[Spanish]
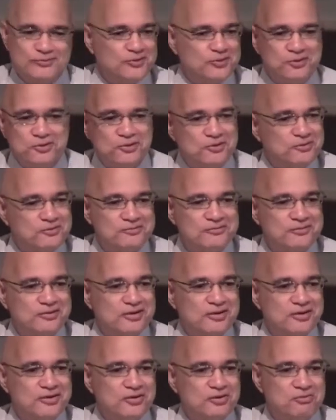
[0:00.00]
No,
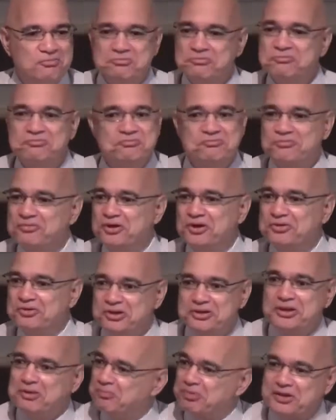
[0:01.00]
él le dijo,
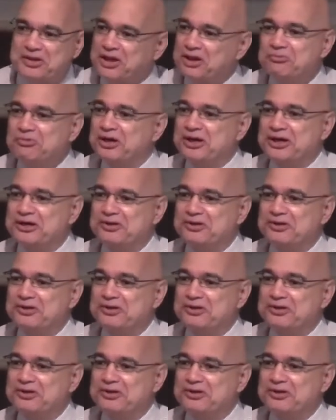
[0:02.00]
ellos están predicando a